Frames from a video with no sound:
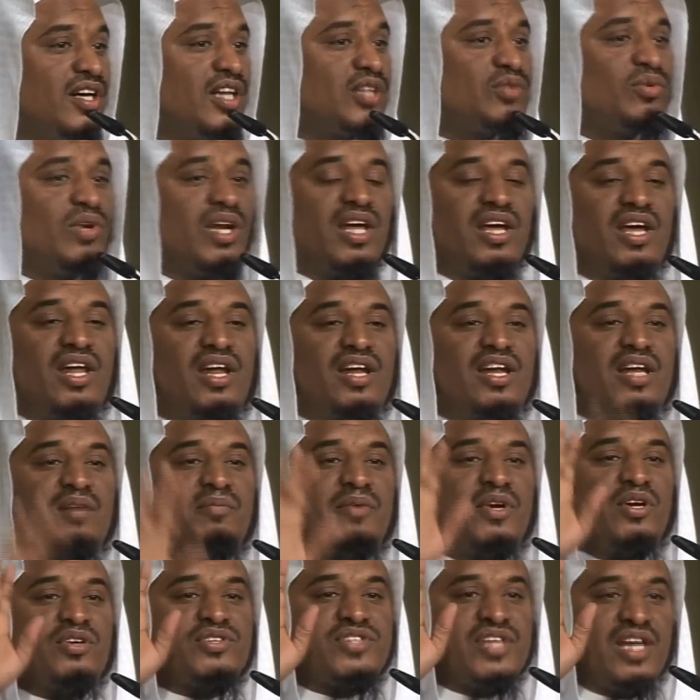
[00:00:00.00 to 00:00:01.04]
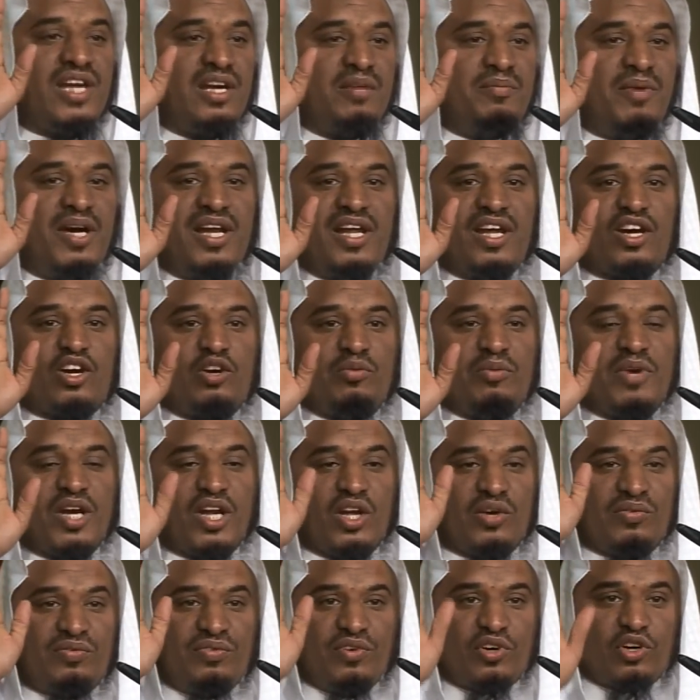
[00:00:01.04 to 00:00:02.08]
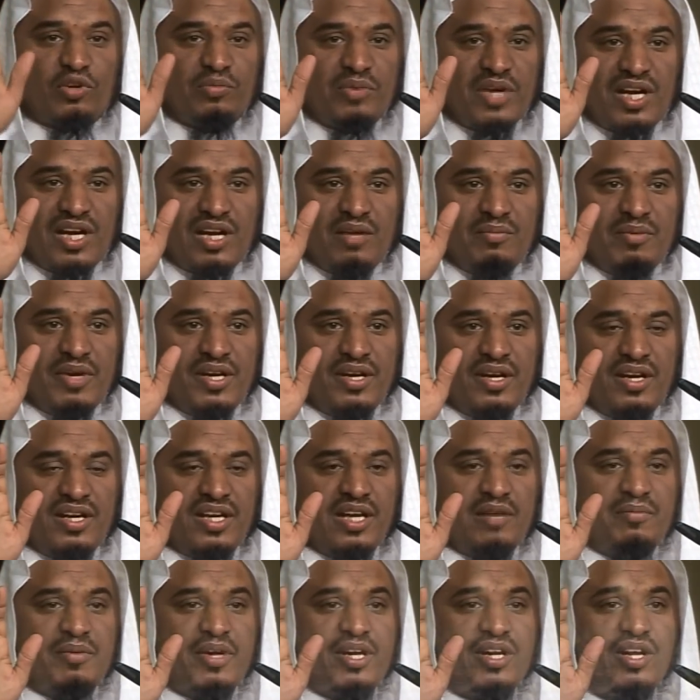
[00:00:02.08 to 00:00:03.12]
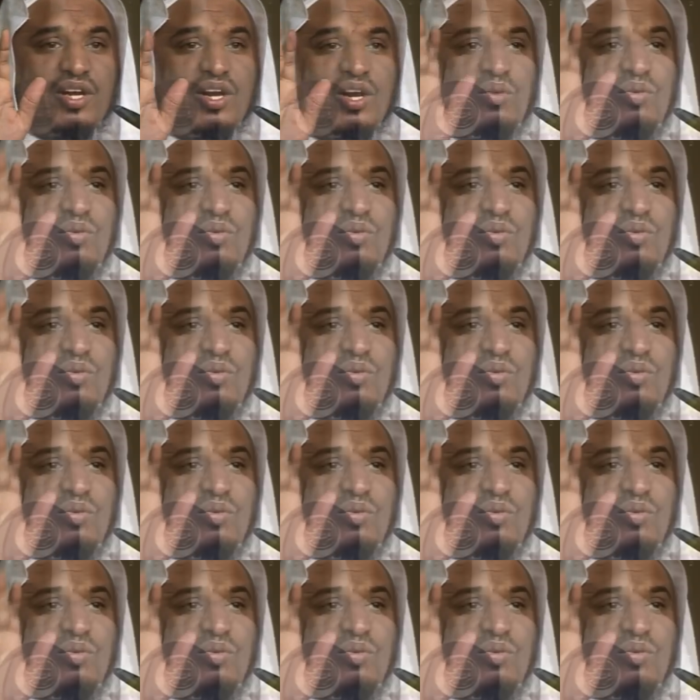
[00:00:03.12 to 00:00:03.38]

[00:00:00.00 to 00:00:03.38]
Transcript: قلت والله يا اهل اليمن نسلم عليكم الله يوفقكم يا اهل اليمن اليمن